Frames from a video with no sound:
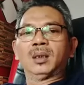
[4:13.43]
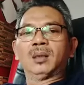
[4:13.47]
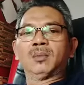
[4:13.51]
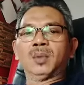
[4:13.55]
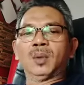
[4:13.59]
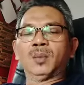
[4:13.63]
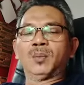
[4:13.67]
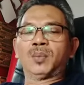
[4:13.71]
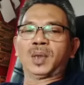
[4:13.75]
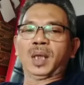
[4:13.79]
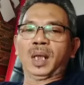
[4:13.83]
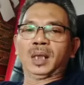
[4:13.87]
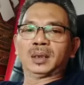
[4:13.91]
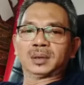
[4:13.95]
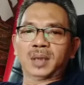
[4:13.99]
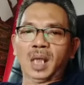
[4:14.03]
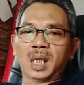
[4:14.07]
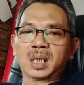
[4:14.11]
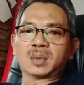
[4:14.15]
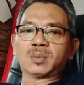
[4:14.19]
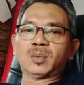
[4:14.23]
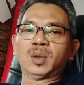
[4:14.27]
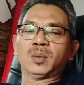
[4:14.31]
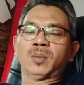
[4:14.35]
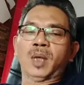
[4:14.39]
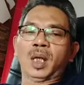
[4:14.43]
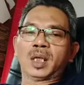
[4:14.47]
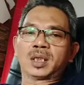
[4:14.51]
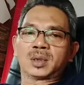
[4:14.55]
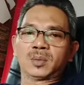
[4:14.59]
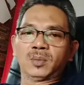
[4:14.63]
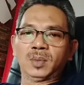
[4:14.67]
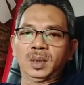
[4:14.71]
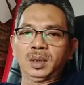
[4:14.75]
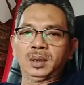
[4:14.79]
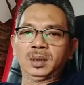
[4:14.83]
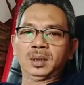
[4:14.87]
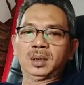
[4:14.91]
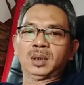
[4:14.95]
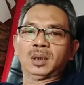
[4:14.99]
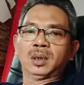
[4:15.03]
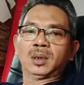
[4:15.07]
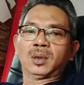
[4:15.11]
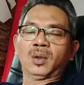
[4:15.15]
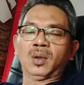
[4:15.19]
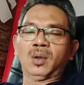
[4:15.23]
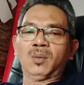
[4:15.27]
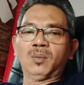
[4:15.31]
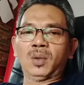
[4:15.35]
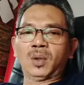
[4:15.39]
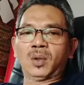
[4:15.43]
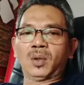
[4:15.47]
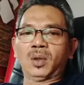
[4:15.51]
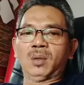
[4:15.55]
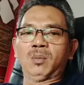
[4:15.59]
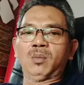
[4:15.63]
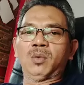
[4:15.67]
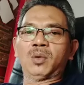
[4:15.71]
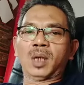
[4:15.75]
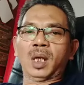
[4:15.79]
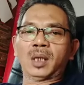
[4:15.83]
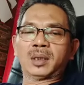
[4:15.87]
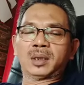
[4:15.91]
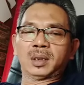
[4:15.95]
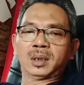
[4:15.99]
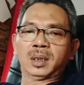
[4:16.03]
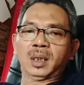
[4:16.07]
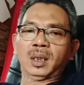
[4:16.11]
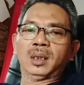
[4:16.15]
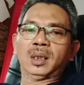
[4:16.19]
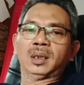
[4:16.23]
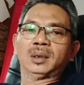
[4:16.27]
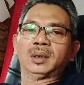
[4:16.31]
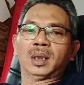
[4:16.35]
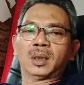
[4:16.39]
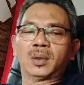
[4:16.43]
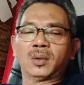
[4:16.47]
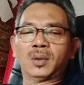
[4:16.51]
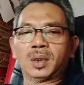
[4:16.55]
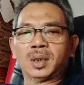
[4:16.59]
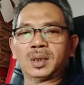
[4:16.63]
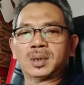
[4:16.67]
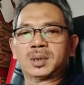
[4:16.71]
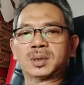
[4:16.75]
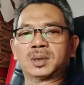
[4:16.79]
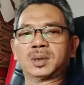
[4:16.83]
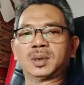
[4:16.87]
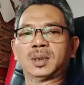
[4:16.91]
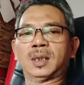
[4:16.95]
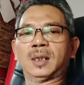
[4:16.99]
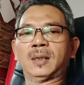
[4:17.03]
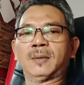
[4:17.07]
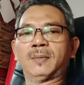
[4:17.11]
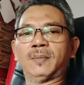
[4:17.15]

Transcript: memberantas, membasmi kelompok-kelompok radikal dan teroris.